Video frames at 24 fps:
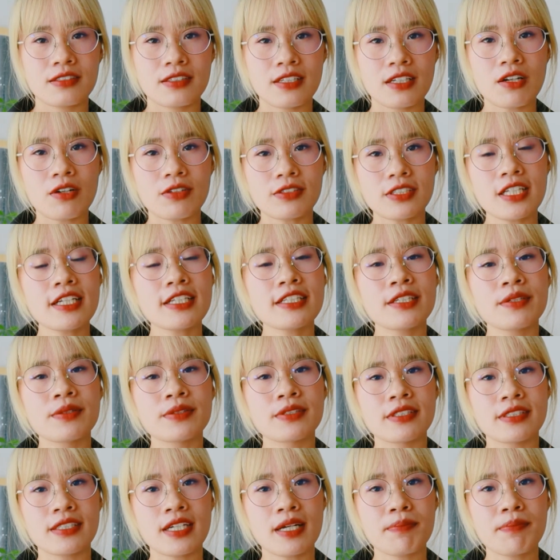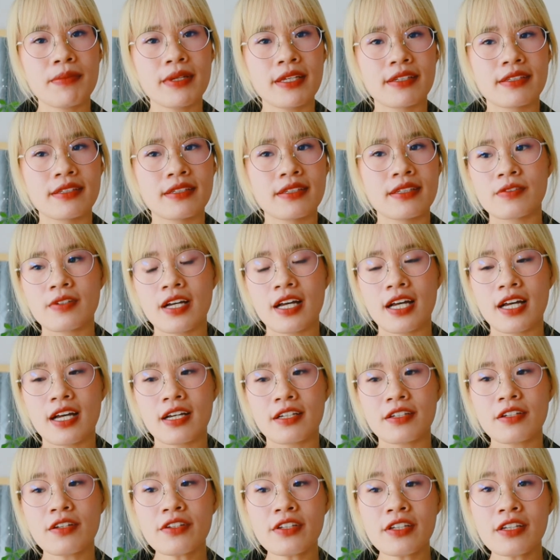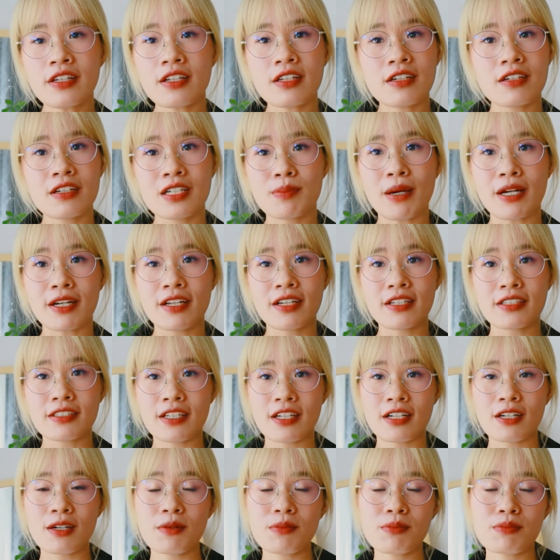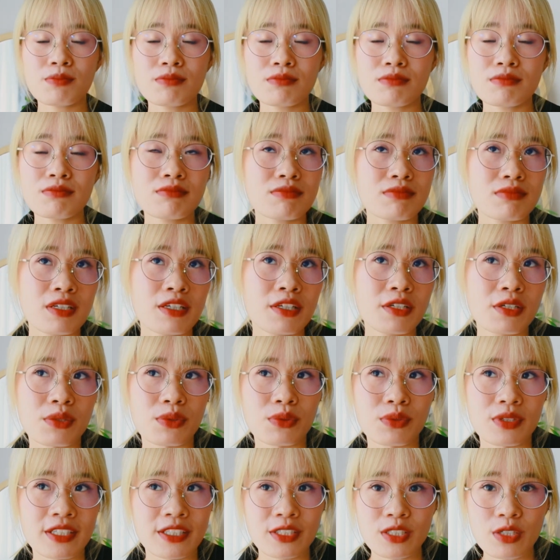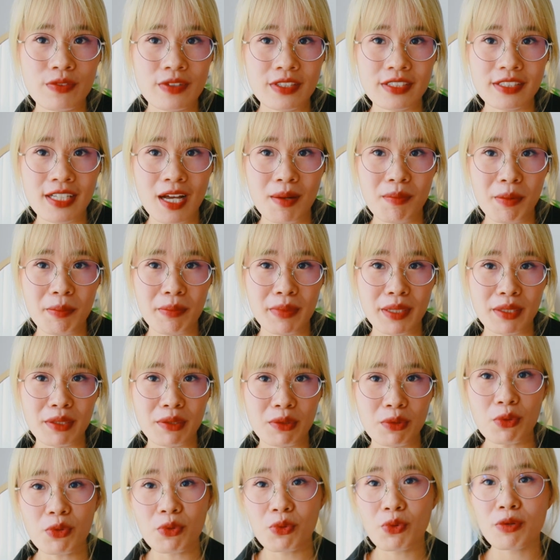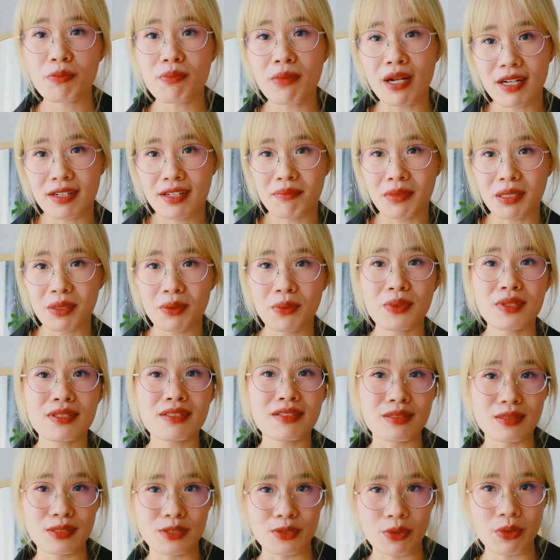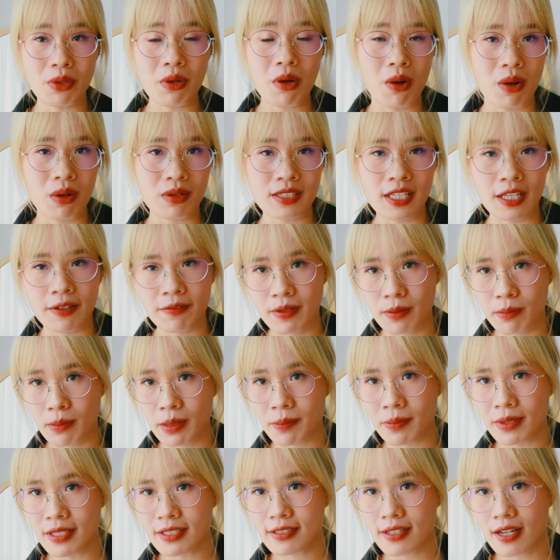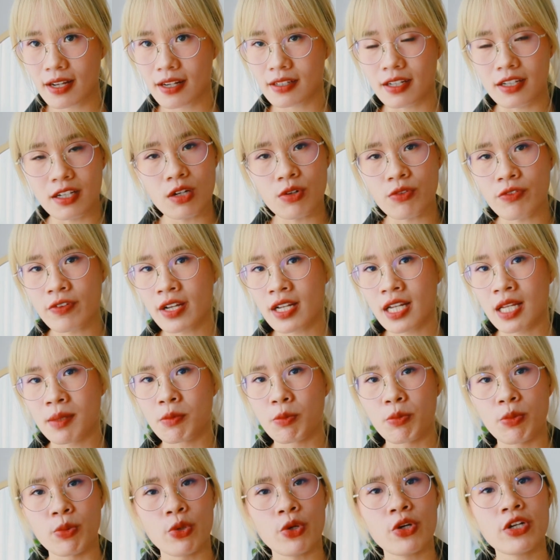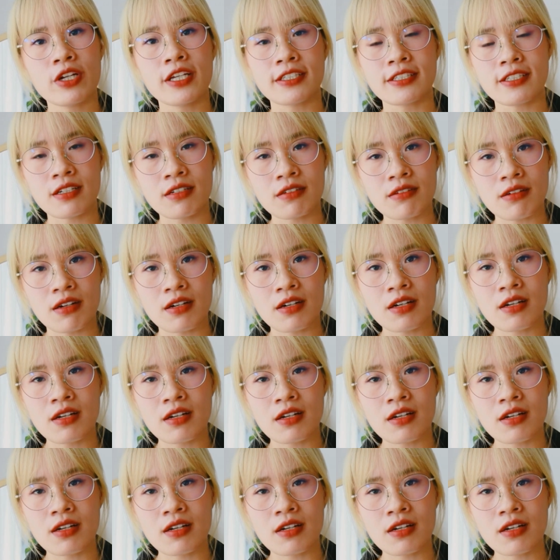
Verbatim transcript: sẽ có rất là nhiều sự khác biệt và đương nhiên là người bạn đấy sẽ không hiểu lý do vì sao mà mình luôn luôn bận mình luôn từ chối họ tại vì mình biết rằng đấy không phải là một mối quan hệ chất lượng